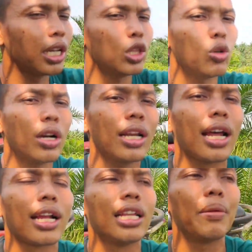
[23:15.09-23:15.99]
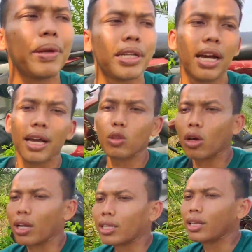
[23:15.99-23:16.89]
itu kan harganya beda
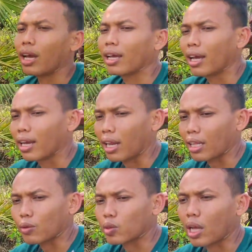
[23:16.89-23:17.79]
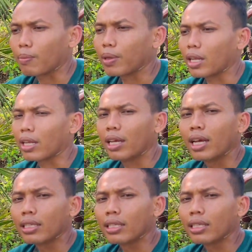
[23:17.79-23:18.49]
itu harganya relatif stabil